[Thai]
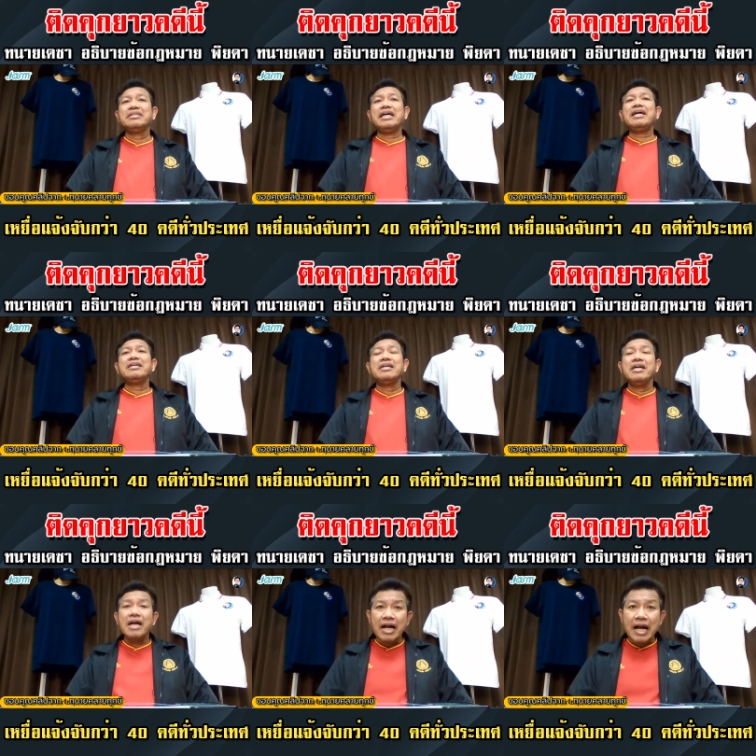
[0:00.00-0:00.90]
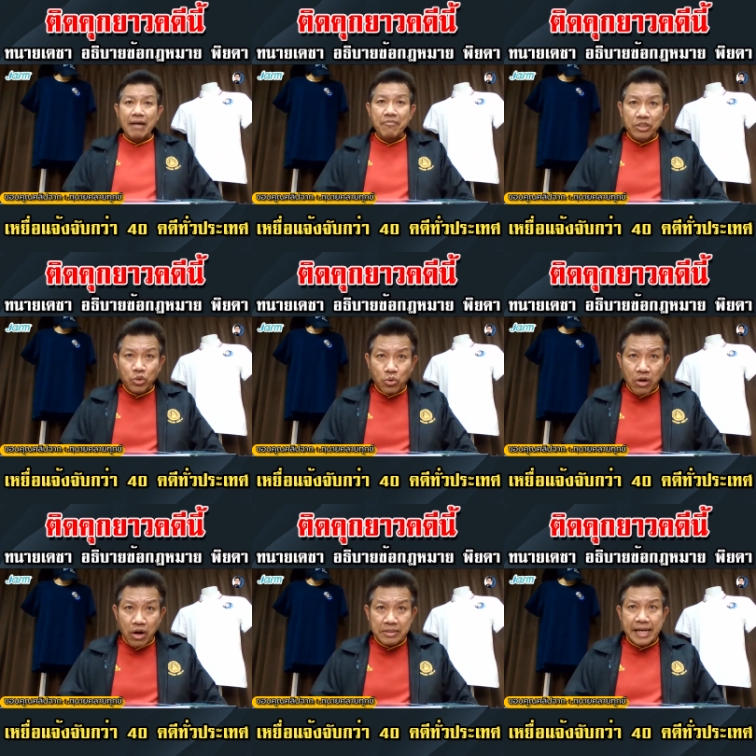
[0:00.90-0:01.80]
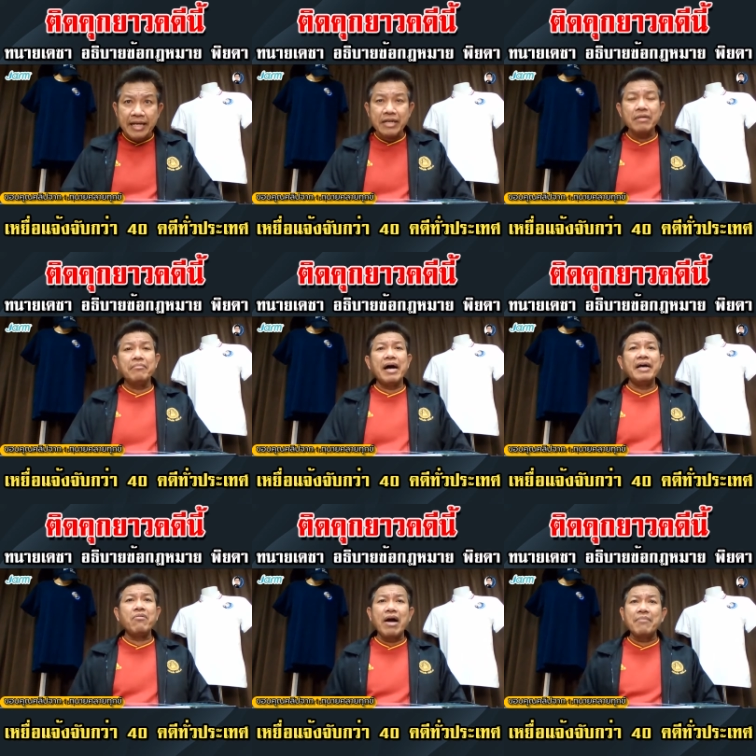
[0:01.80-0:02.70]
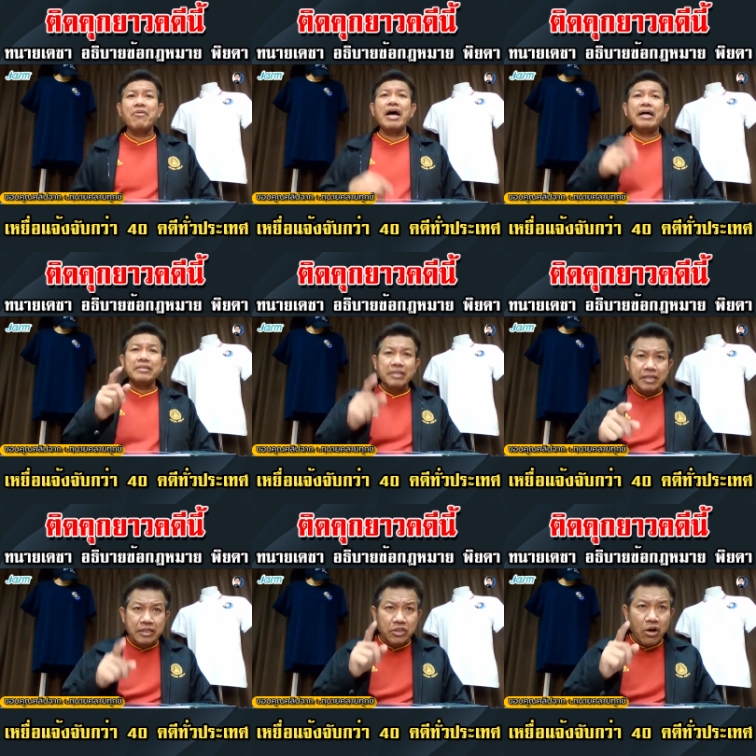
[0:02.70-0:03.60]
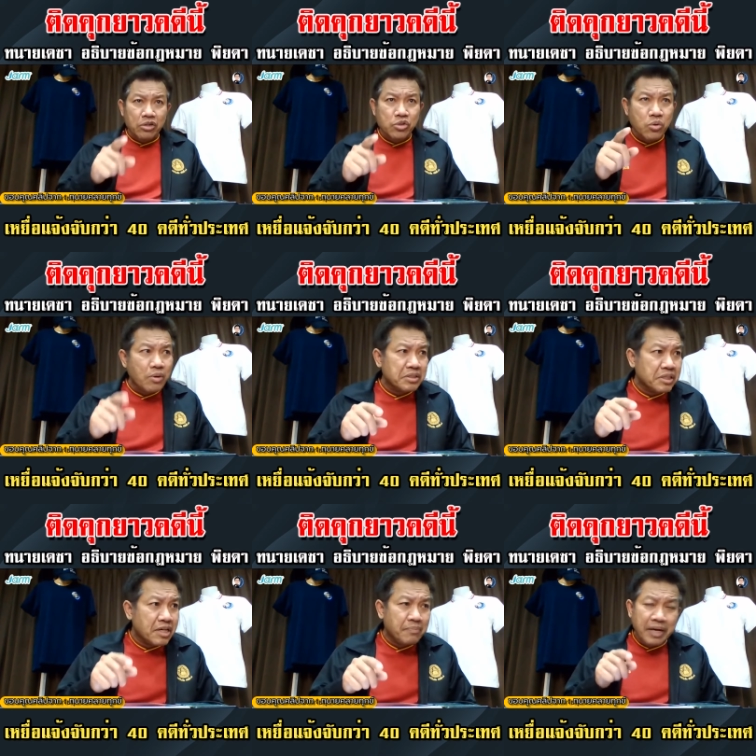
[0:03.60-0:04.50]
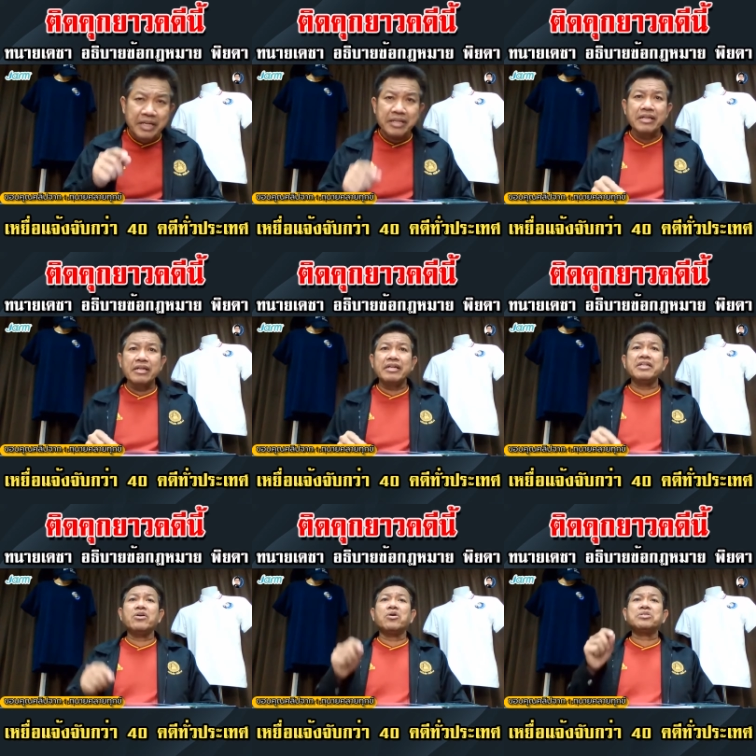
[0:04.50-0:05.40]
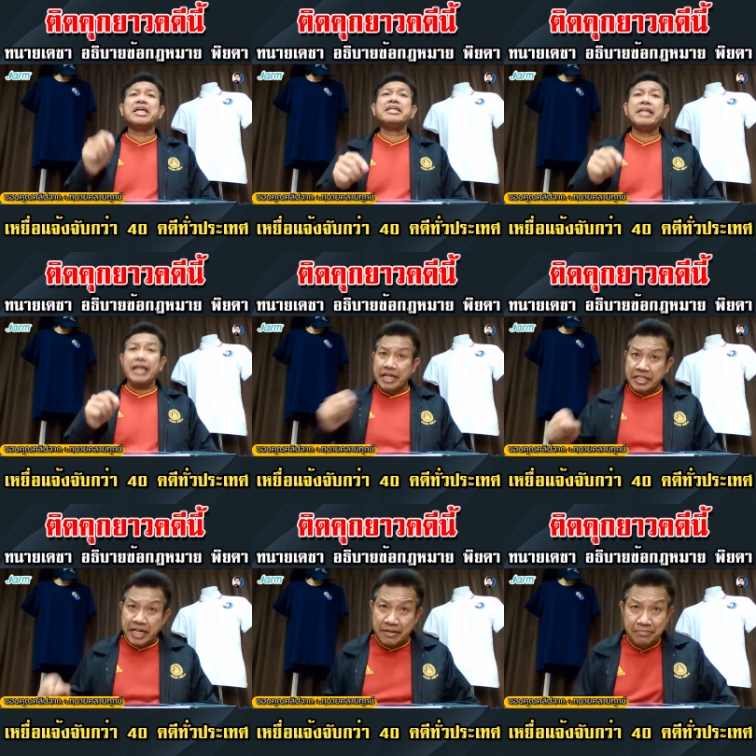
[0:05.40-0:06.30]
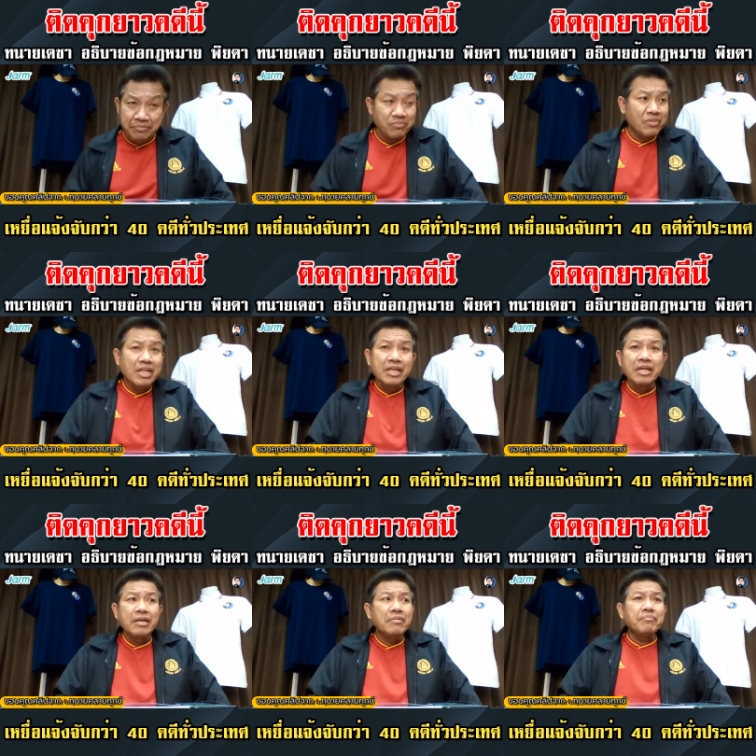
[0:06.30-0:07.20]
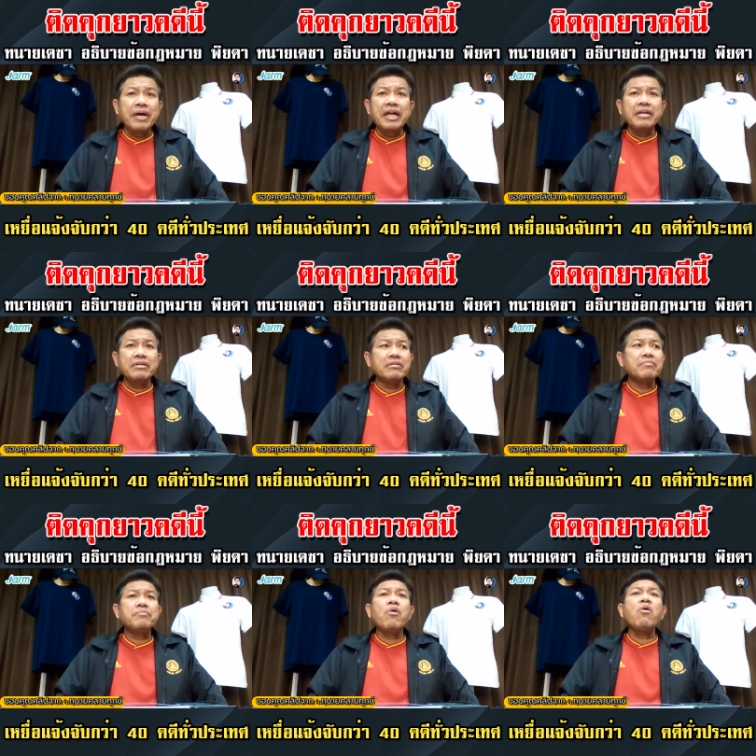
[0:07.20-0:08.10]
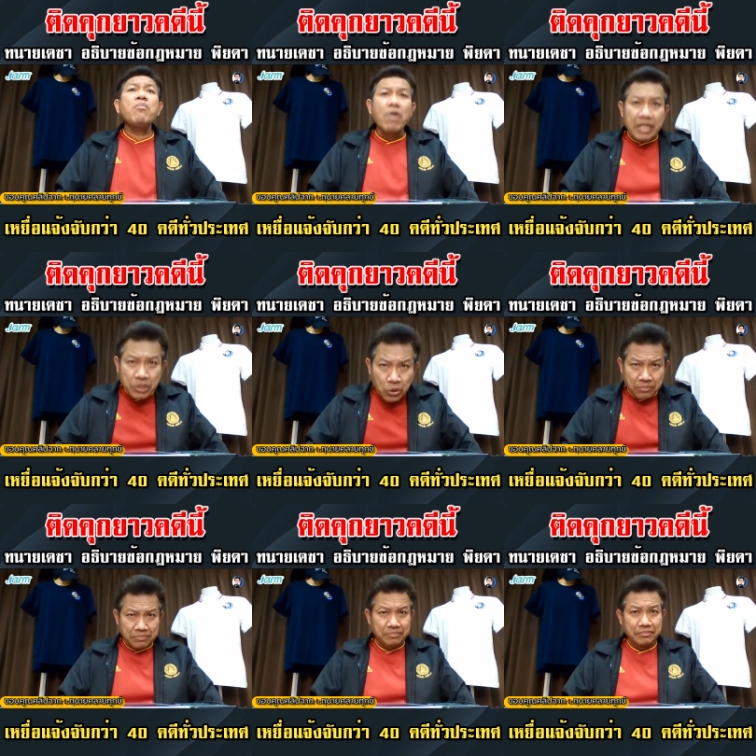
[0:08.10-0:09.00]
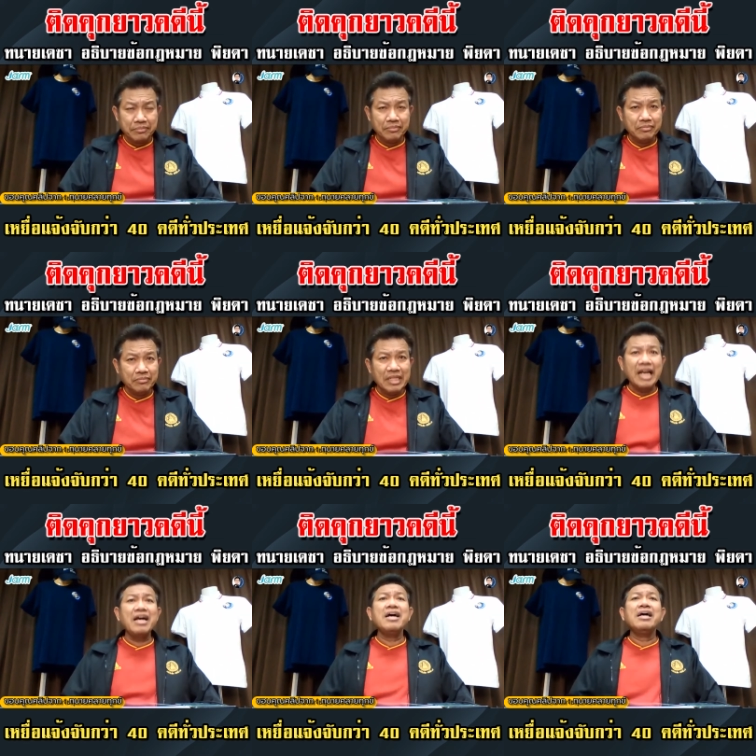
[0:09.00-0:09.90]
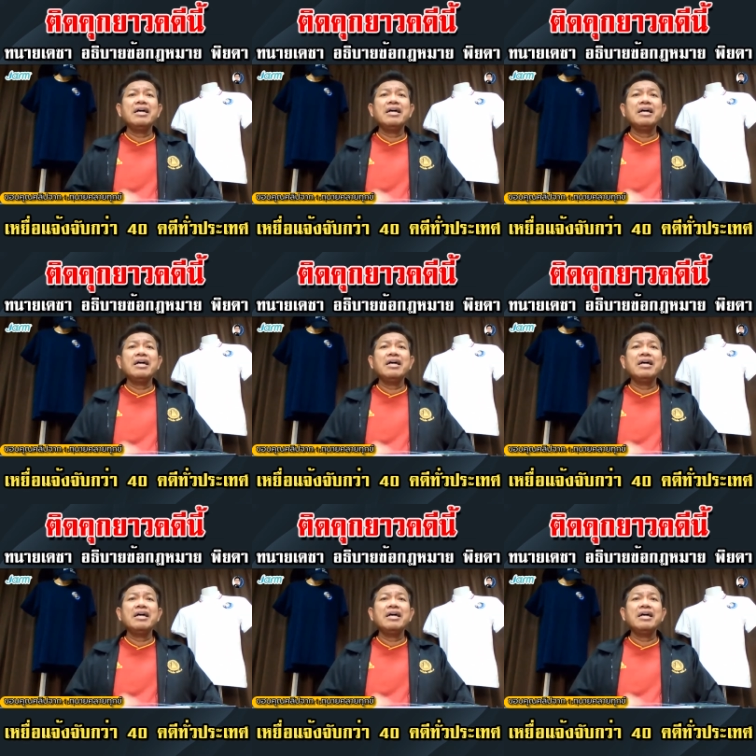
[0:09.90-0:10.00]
นะคำว่าถูกหลอกใช้หมายความว่าเธอต่อสู้ว่าเธอเป็น innocent agent เป็นผู้บริสุทธิ์นะ